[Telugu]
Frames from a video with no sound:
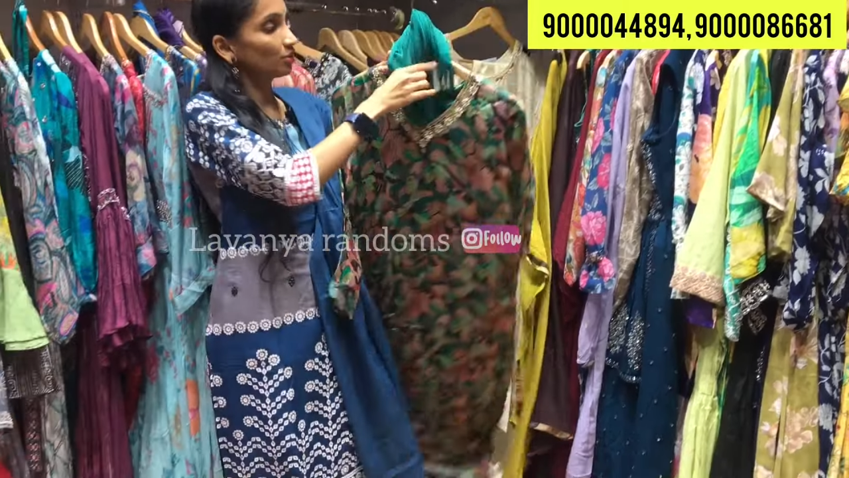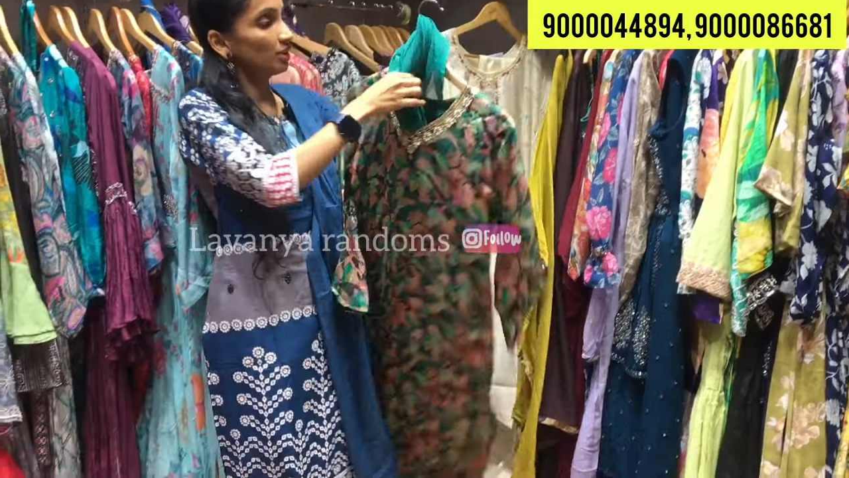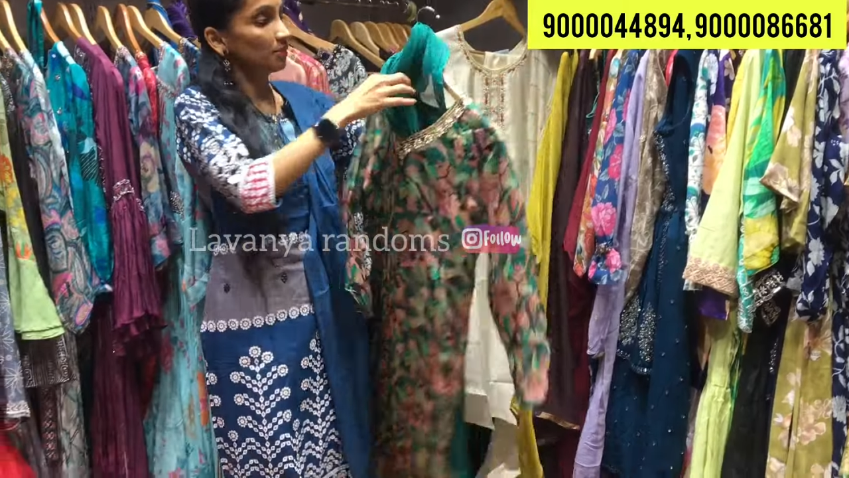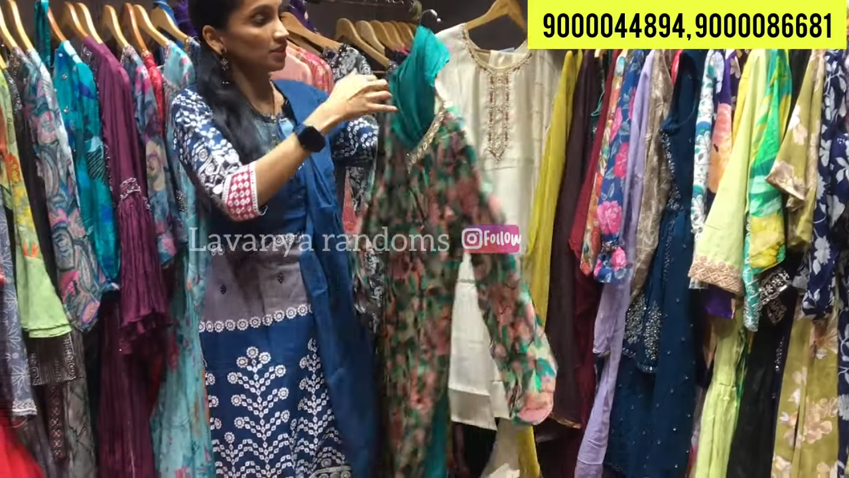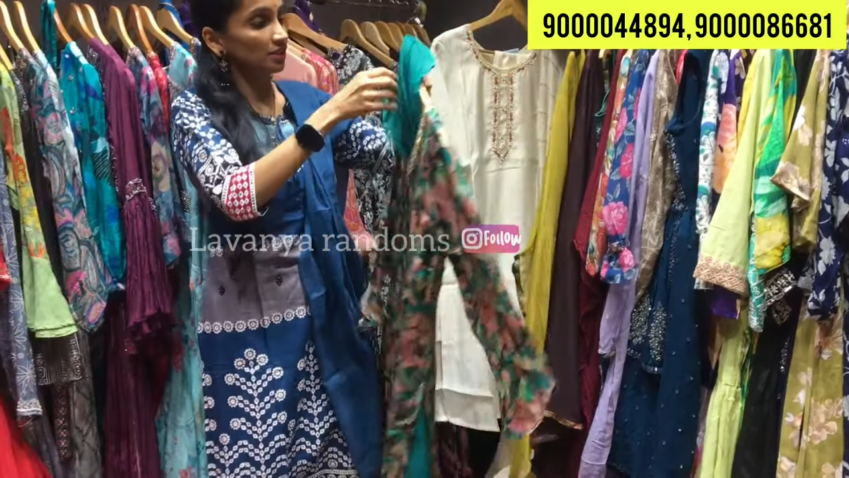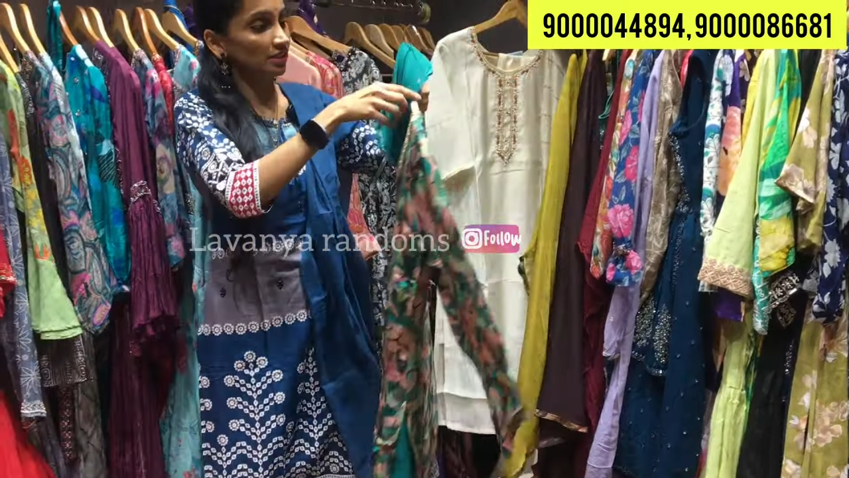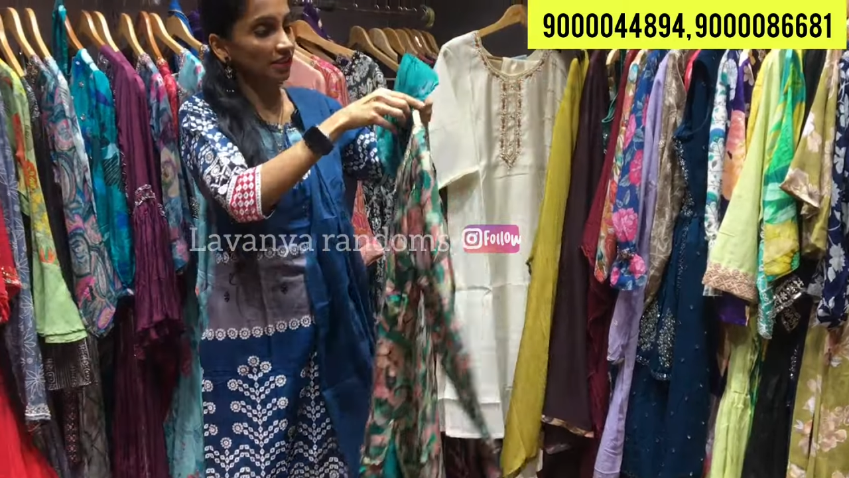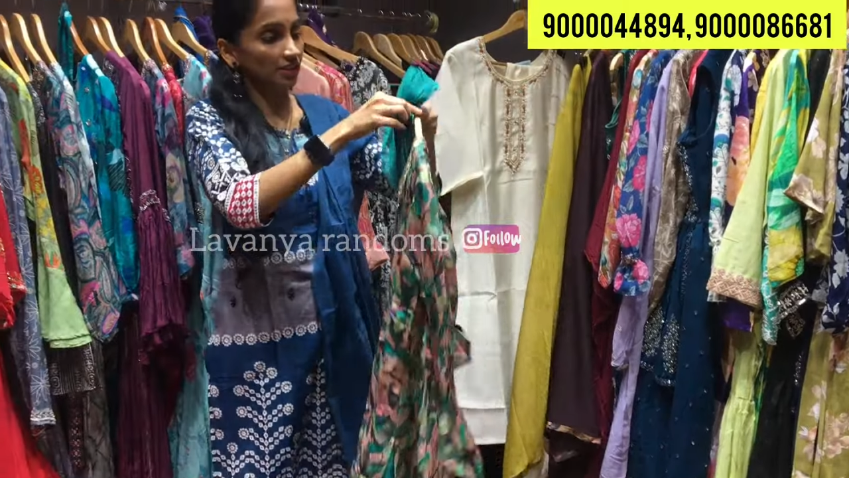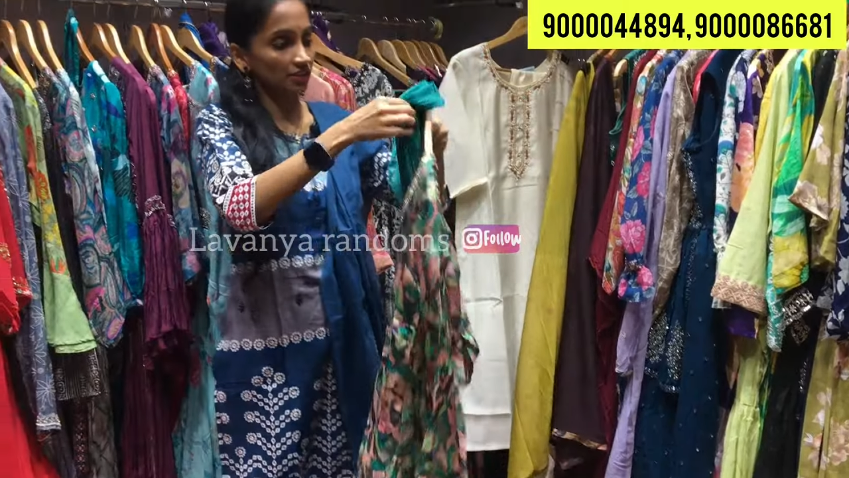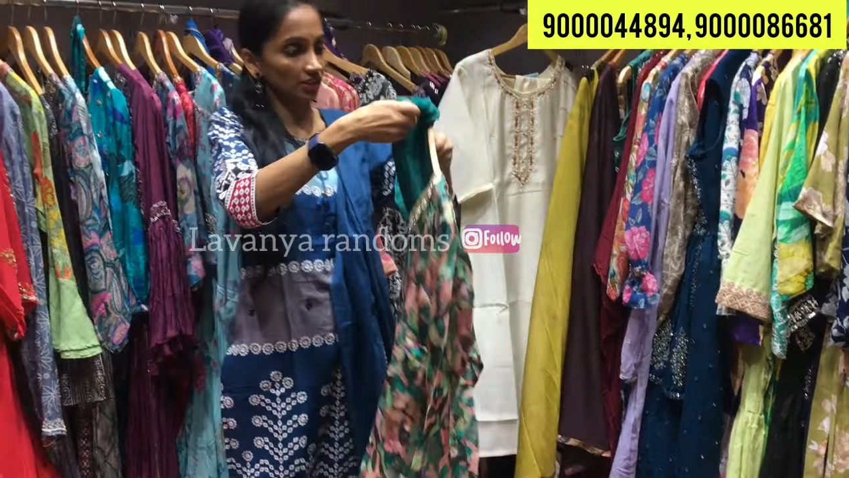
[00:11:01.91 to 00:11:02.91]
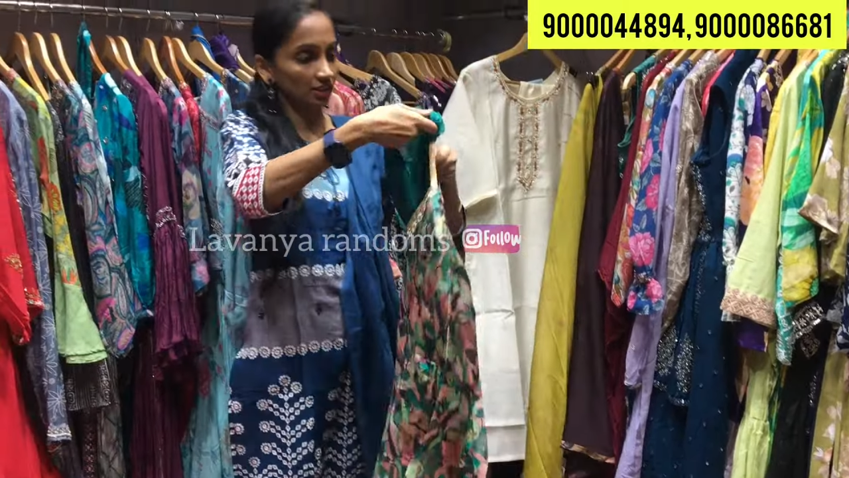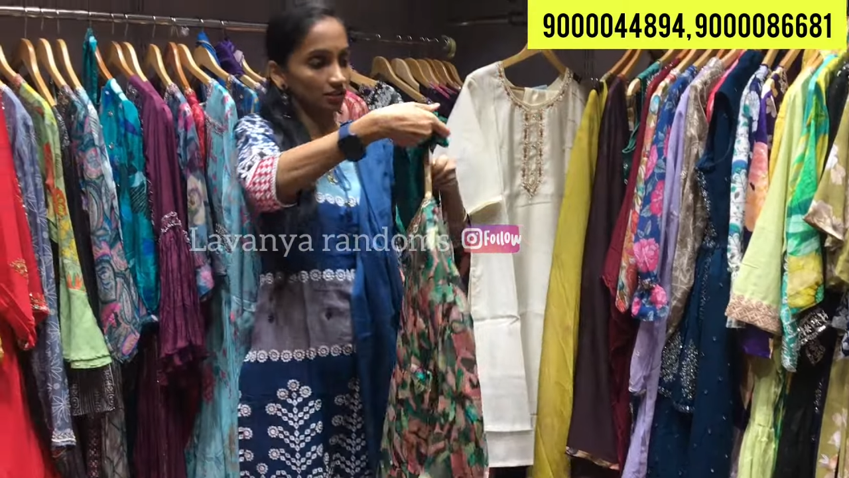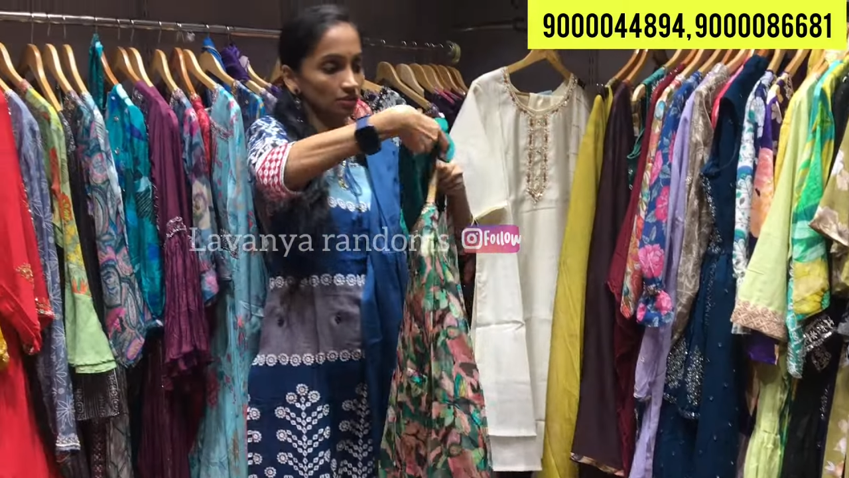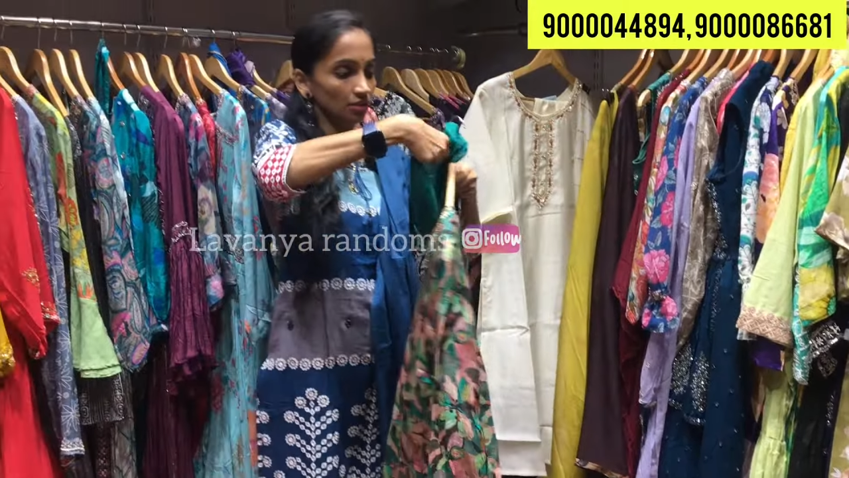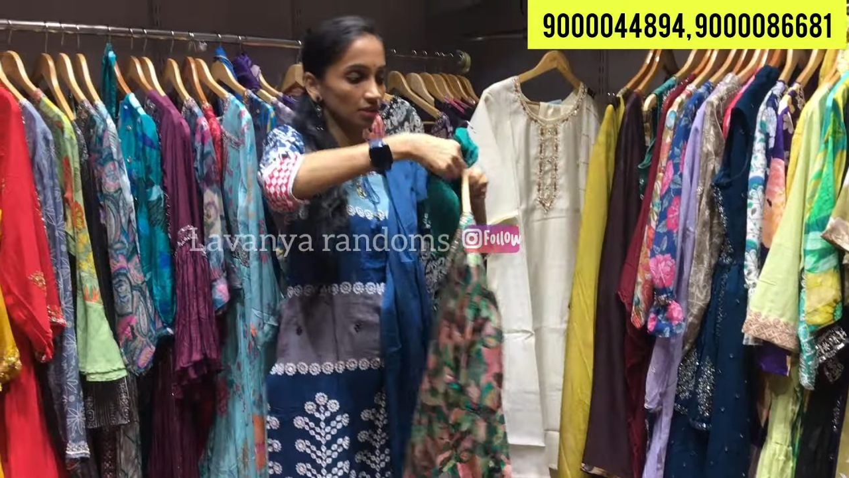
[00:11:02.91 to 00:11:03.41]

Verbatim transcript: కూడా మంచి గ్రీన్ షేడ్ లో